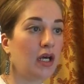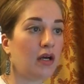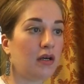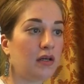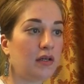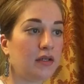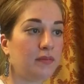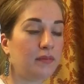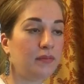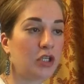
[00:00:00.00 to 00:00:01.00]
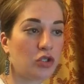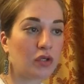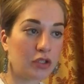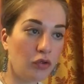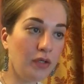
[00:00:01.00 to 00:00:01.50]
э,
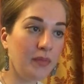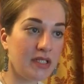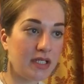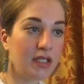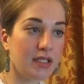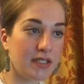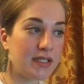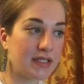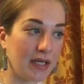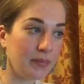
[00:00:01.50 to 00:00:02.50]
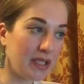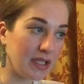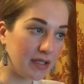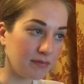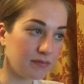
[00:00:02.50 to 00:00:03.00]
между которыми делается
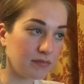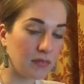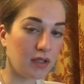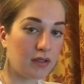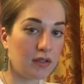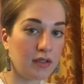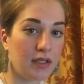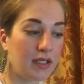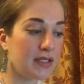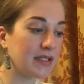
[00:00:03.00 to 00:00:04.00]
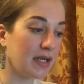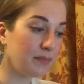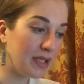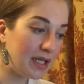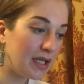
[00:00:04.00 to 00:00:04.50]
эскобилье. Э,
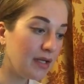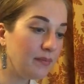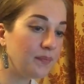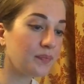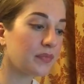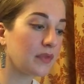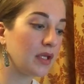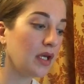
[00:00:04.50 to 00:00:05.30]
эскобилье –